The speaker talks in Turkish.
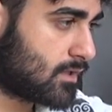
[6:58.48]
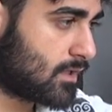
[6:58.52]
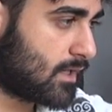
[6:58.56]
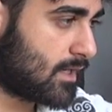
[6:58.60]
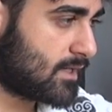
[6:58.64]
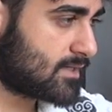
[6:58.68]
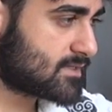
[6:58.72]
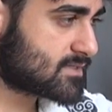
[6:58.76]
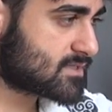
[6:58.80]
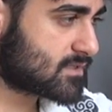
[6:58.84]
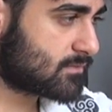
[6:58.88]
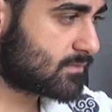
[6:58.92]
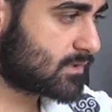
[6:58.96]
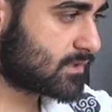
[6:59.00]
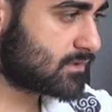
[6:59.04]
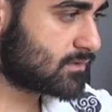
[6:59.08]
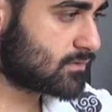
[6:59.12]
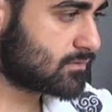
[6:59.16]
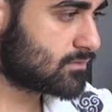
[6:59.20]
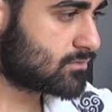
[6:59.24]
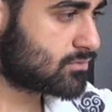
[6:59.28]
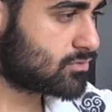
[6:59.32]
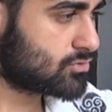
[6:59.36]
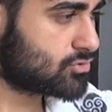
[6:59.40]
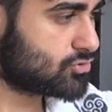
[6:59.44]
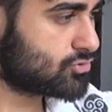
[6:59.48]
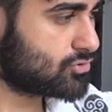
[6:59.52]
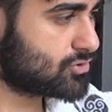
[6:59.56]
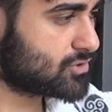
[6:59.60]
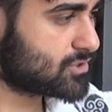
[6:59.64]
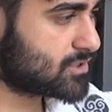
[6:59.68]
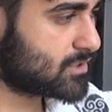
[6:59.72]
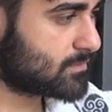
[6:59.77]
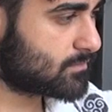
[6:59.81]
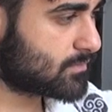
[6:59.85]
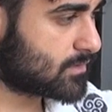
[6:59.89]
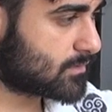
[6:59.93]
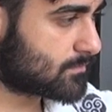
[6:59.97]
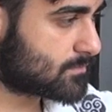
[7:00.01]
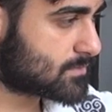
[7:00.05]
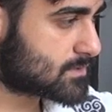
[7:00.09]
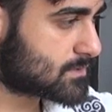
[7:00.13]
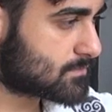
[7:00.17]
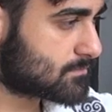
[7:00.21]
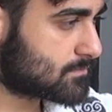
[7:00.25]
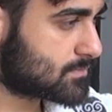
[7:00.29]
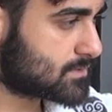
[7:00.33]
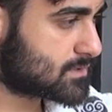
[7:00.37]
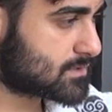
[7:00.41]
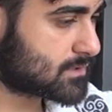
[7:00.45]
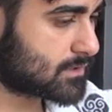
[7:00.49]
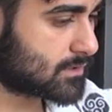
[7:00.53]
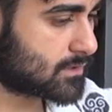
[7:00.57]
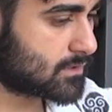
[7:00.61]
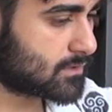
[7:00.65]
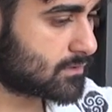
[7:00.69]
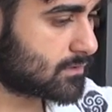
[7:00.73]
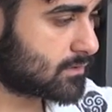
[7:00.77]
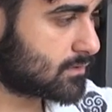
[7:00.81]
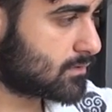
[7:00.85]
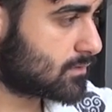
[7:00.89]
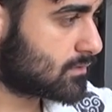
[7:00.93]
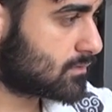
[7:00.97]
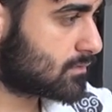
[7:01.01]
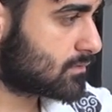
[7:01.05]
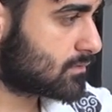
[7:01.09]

Her zaman şu işlemi yapsın. Bir saniye.